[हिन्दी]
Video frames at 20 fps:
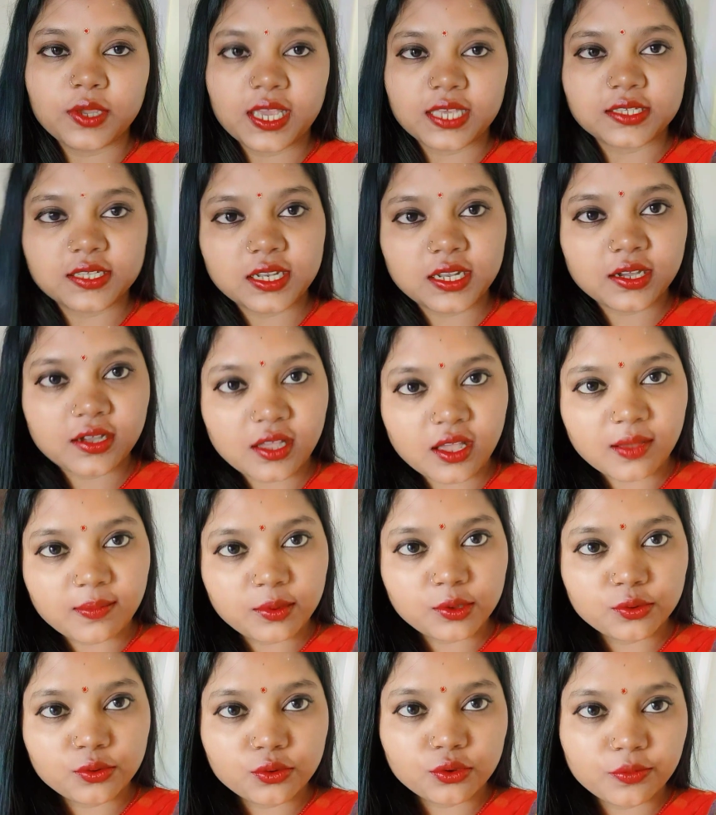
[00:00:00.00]
तो कैसा लगा
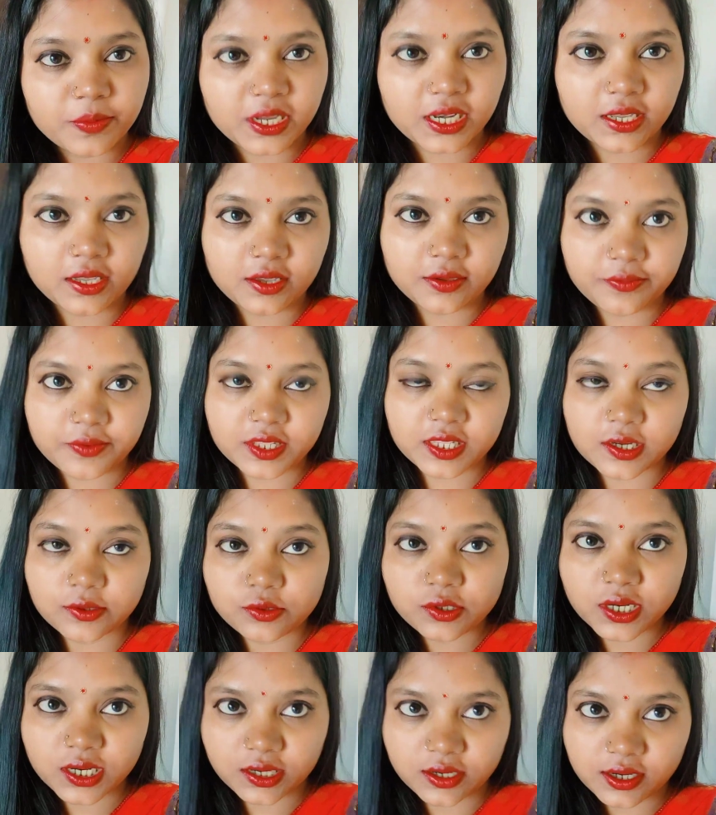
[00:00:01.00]
आप लोगों को मेरा ये
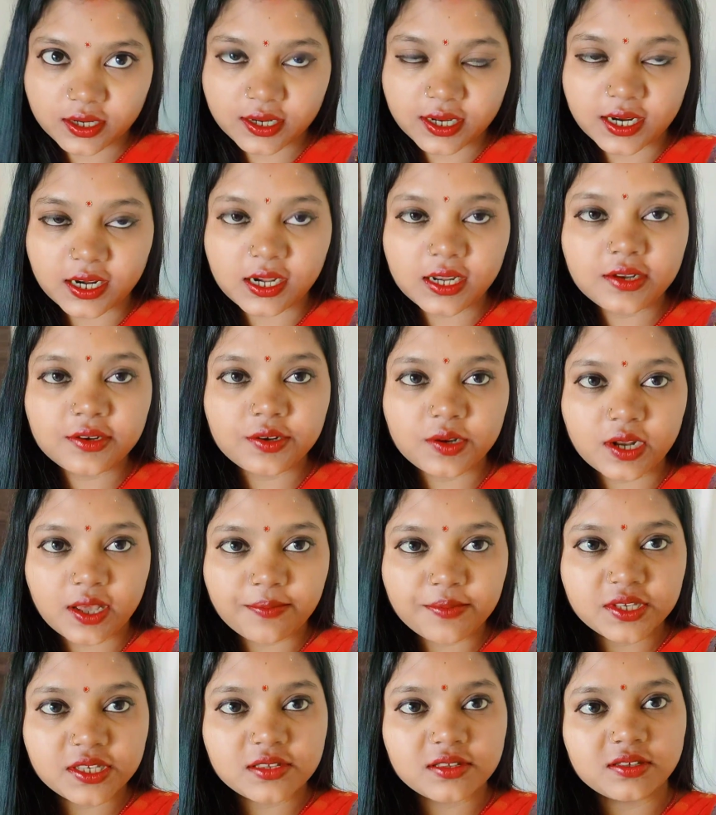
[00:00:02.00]
विदाउट अनियन गार्लिक
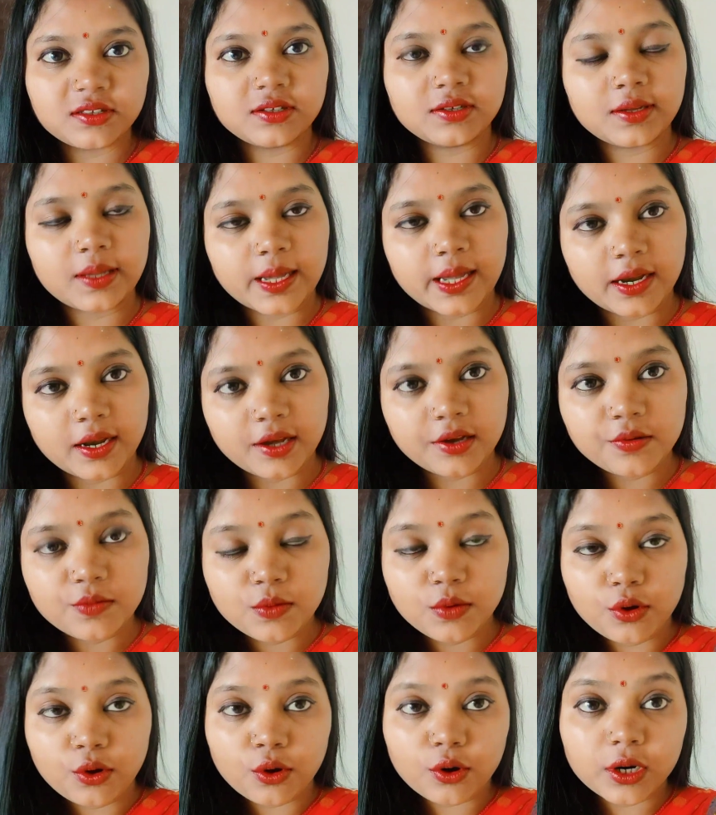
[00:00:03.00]
निरामिस
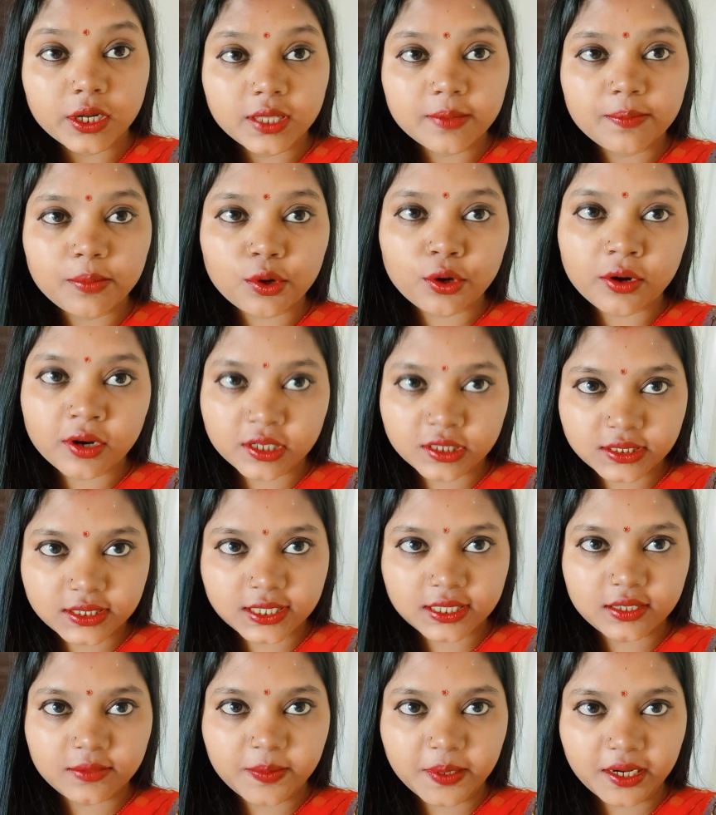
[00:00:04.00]
खाना और ये
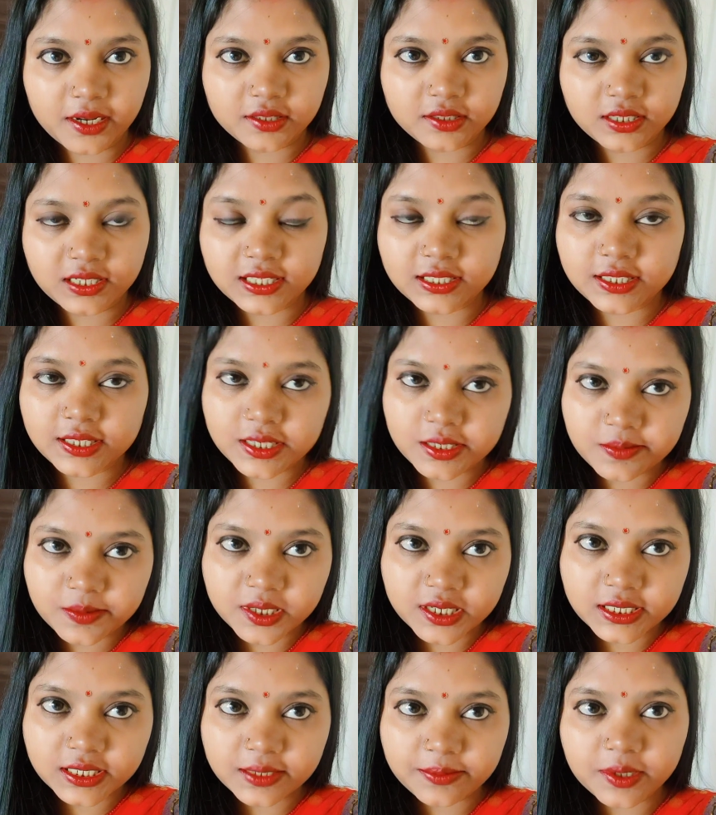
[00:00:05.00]
बहुत जल्दी बना था ये
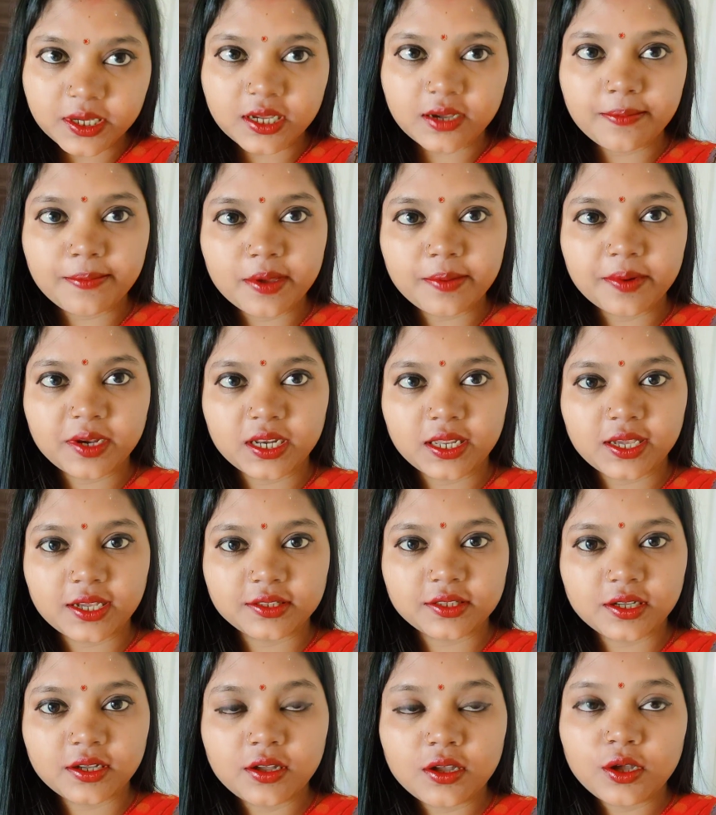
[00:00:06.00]
तीस मिनट से भी कम में बन
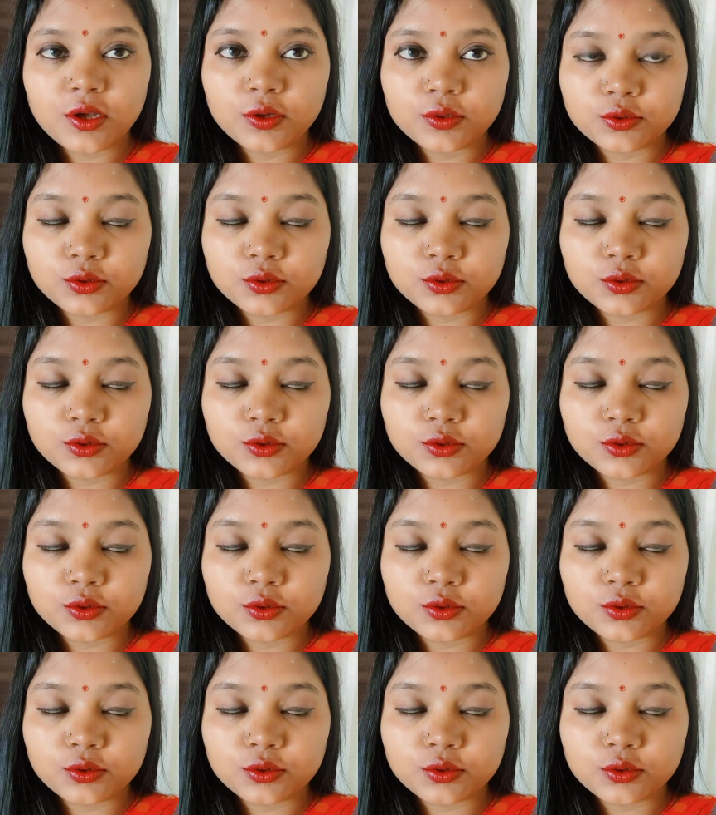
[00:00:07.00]
गया था